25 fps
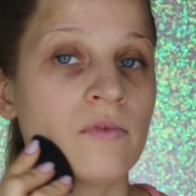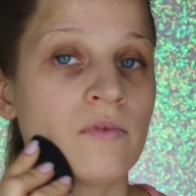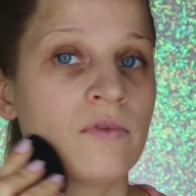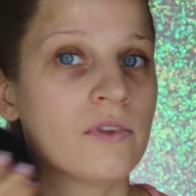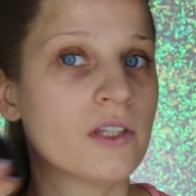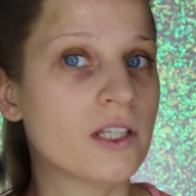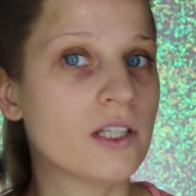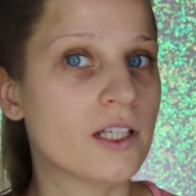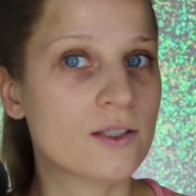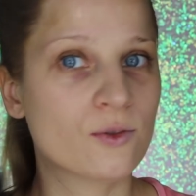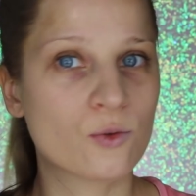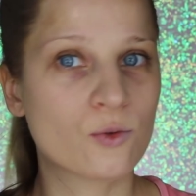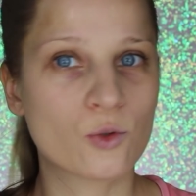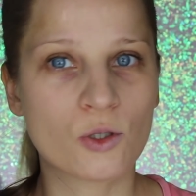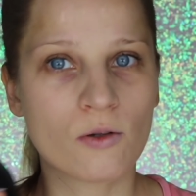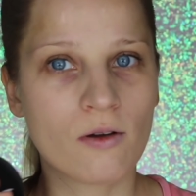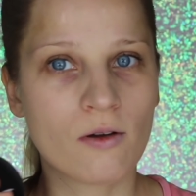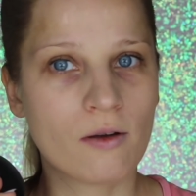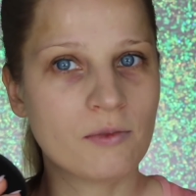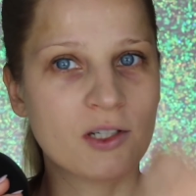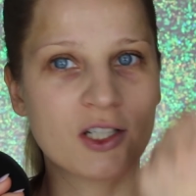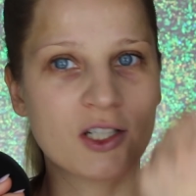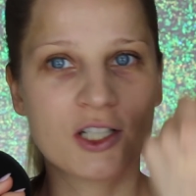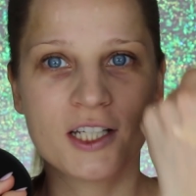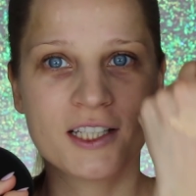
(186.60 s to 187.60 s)
Nie
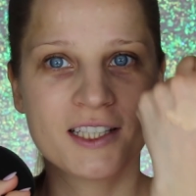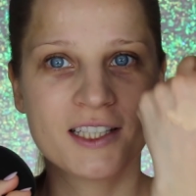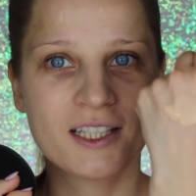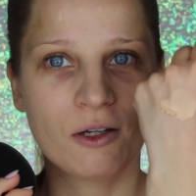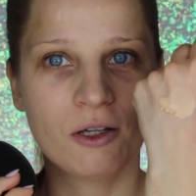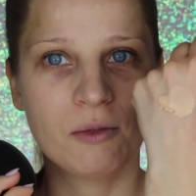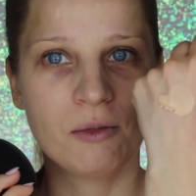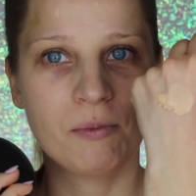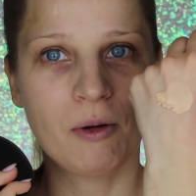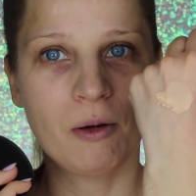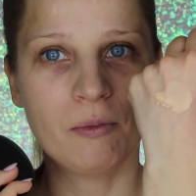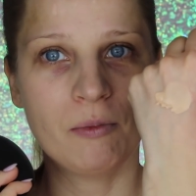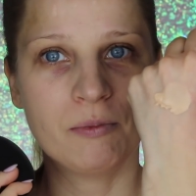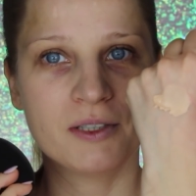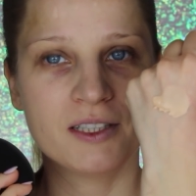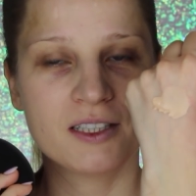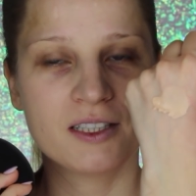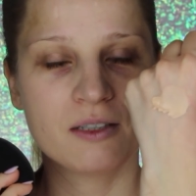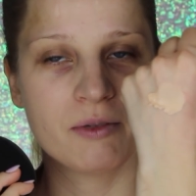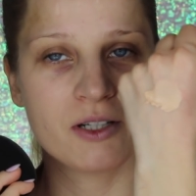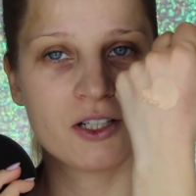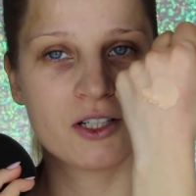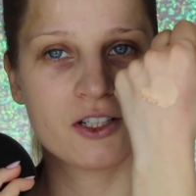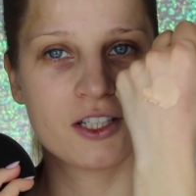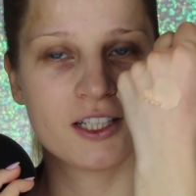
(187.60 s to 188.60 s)
zużyłam jeszcze całej pompki.
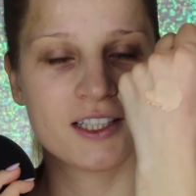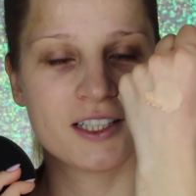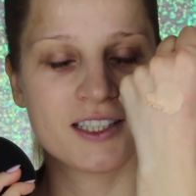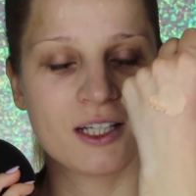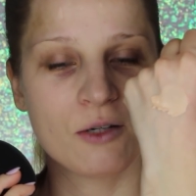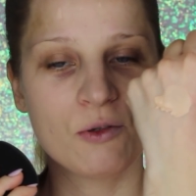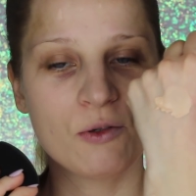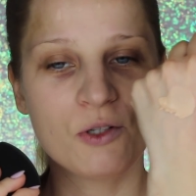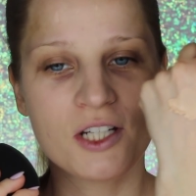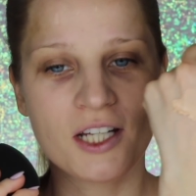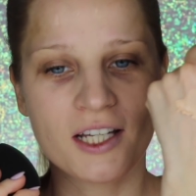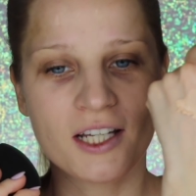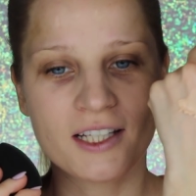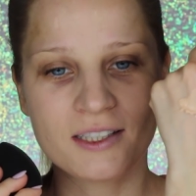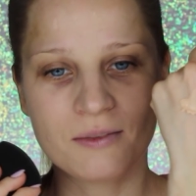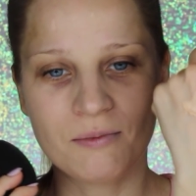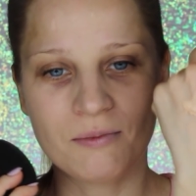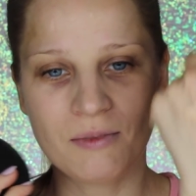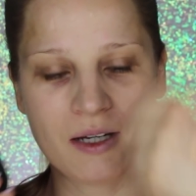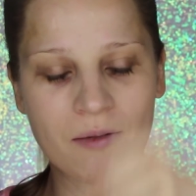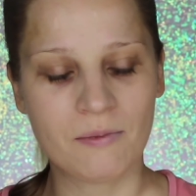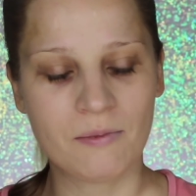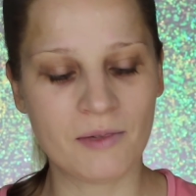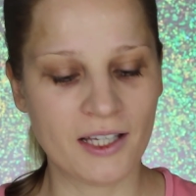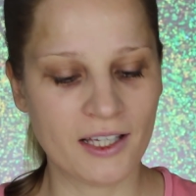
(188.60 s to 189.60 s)
Zobaczcie, cały czas
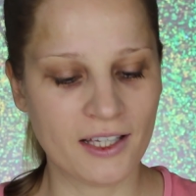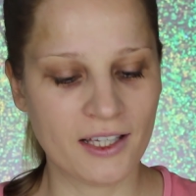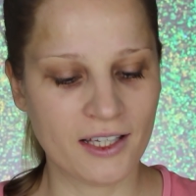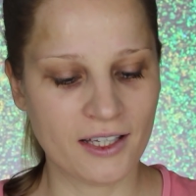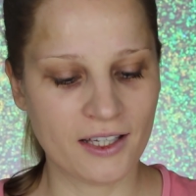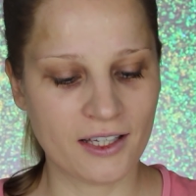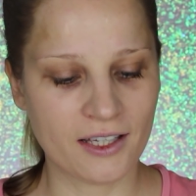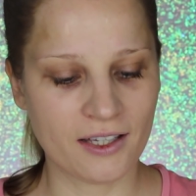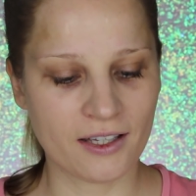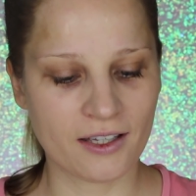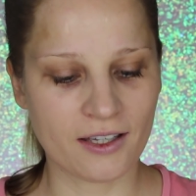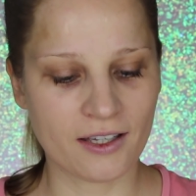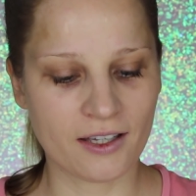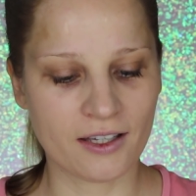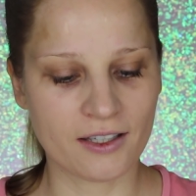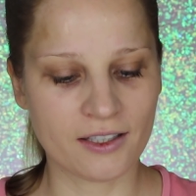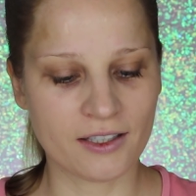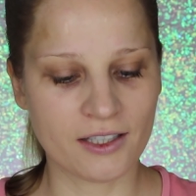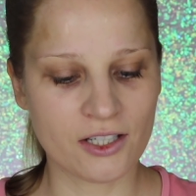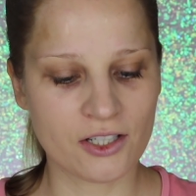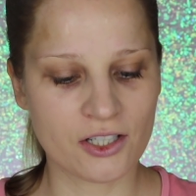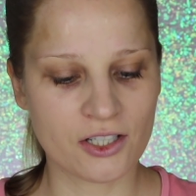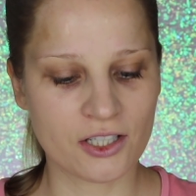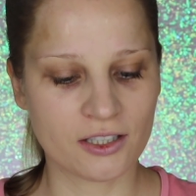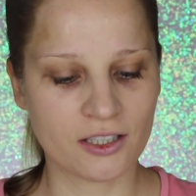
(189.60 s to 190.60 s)
mam e,
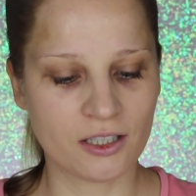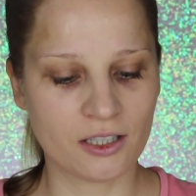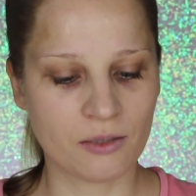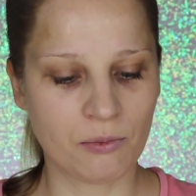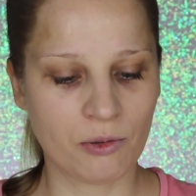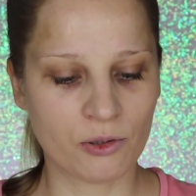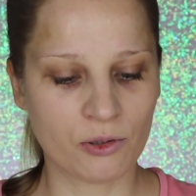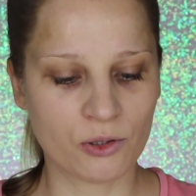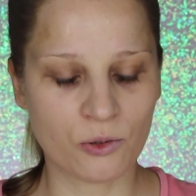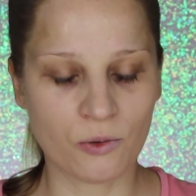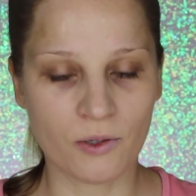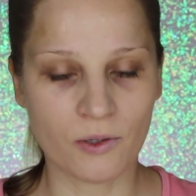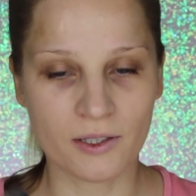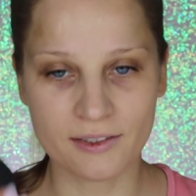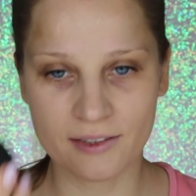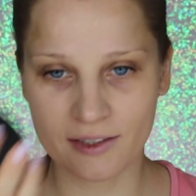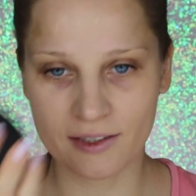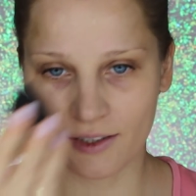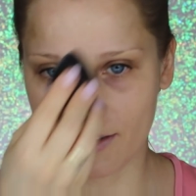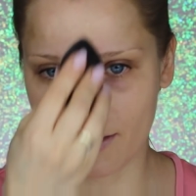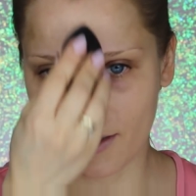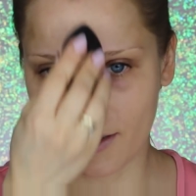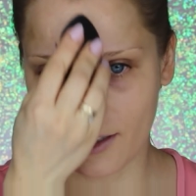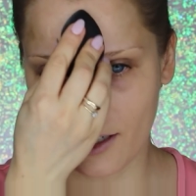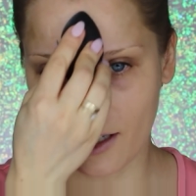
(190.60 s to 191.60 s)
jeszcze ten
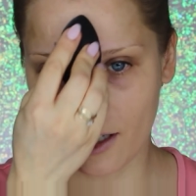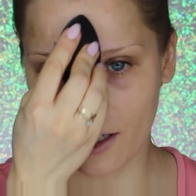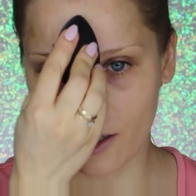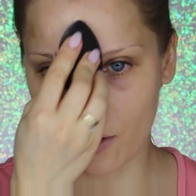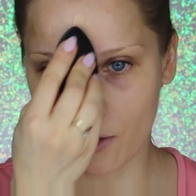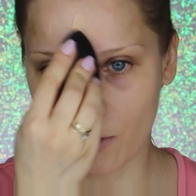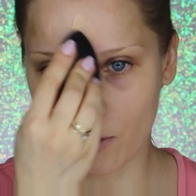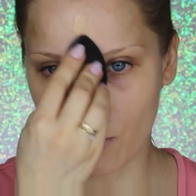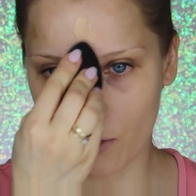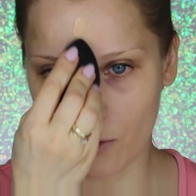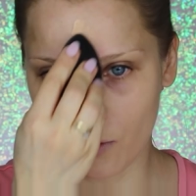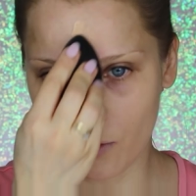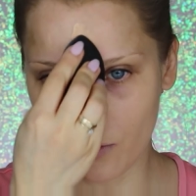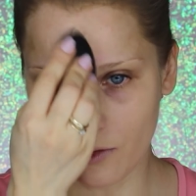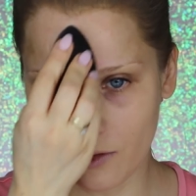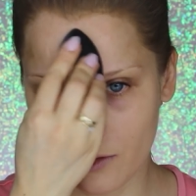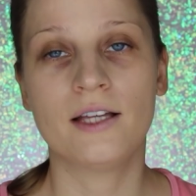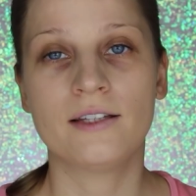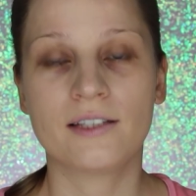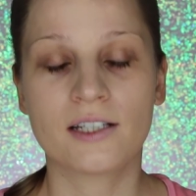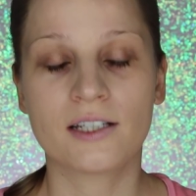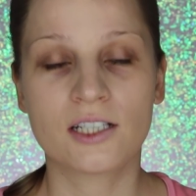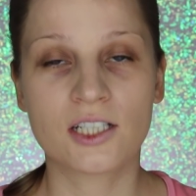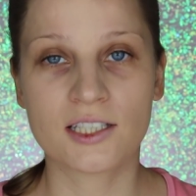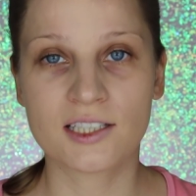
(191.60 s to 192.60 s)
podkład na ręku.
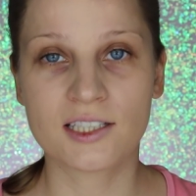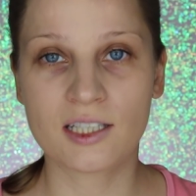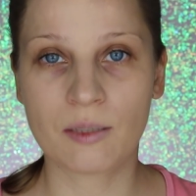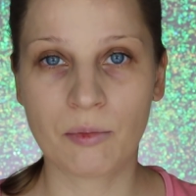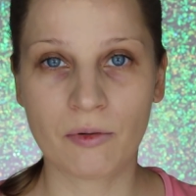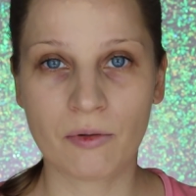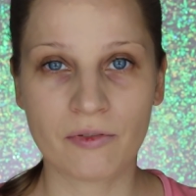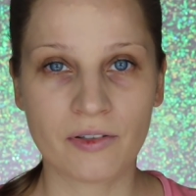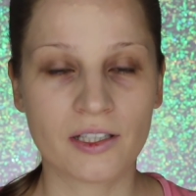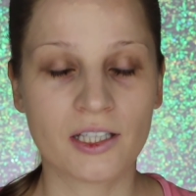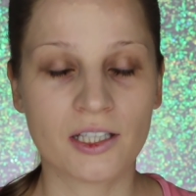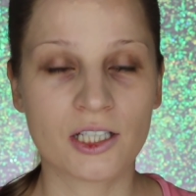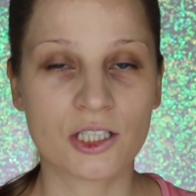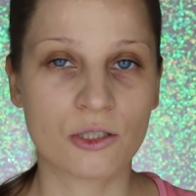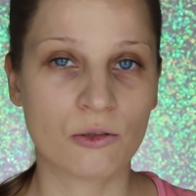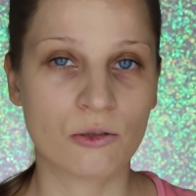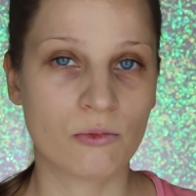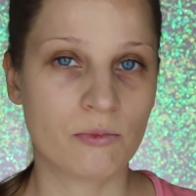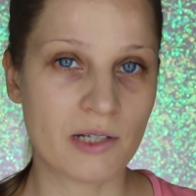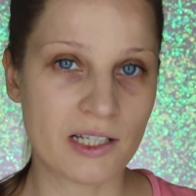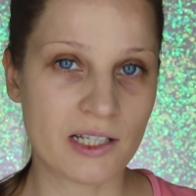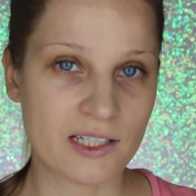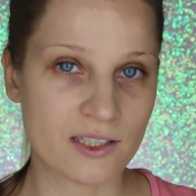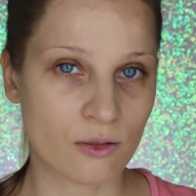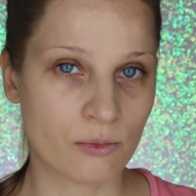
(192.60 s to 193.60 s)
Także zapowiada się
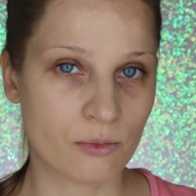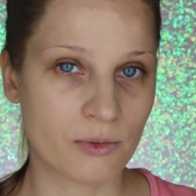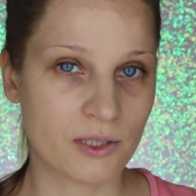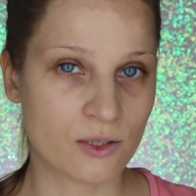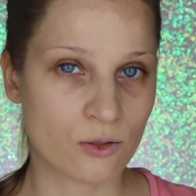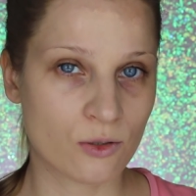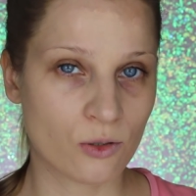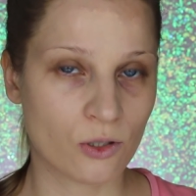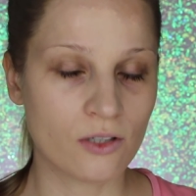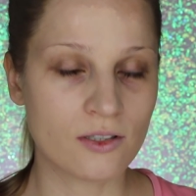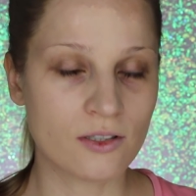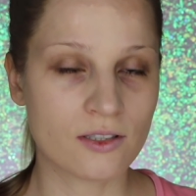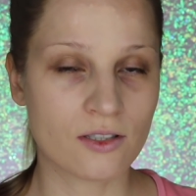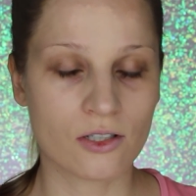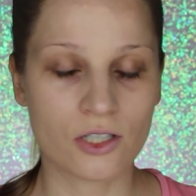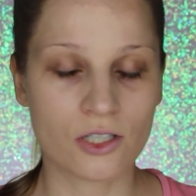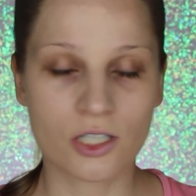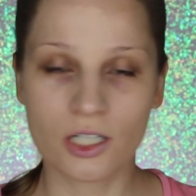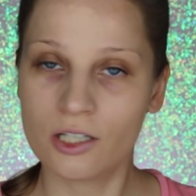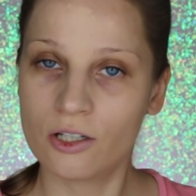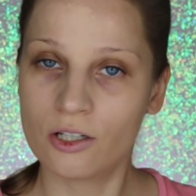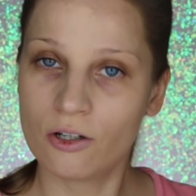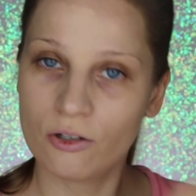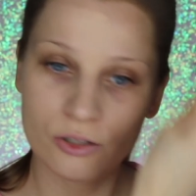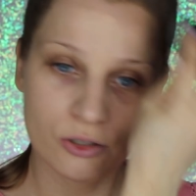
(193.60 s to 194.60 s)
bardzo obiecująco,
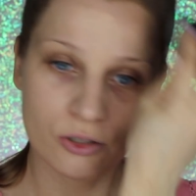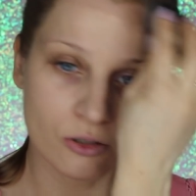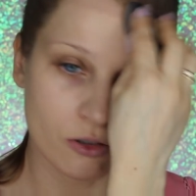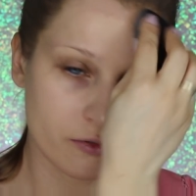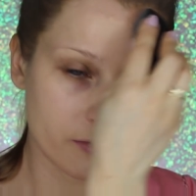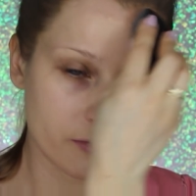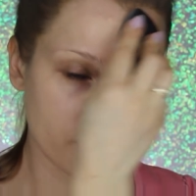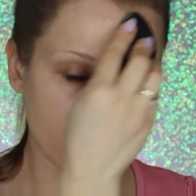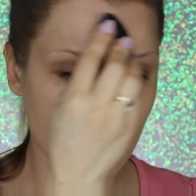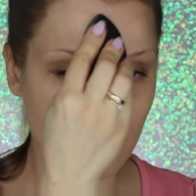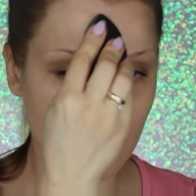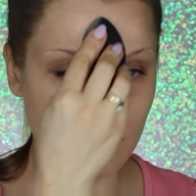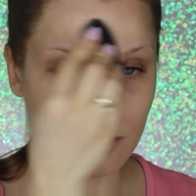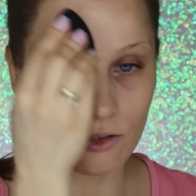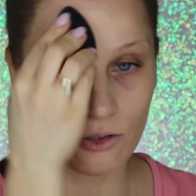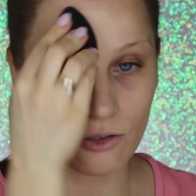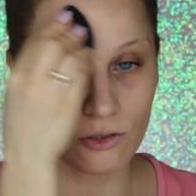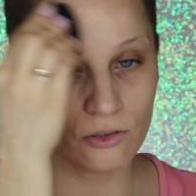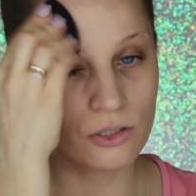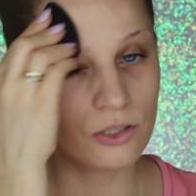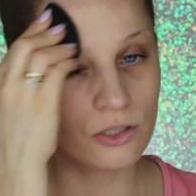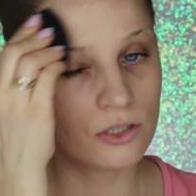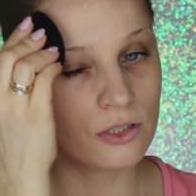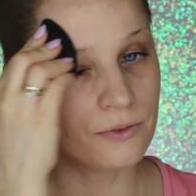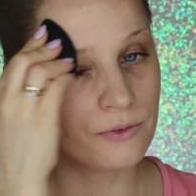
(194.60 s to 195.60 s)
jeżeli chodzi o
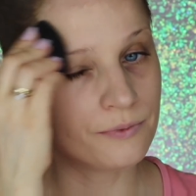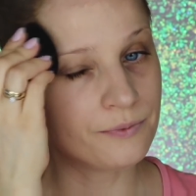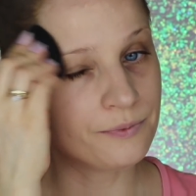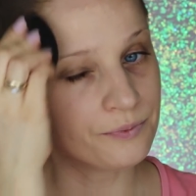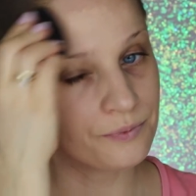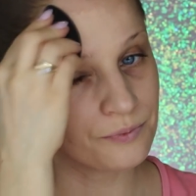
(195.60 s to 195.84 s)
wydajność.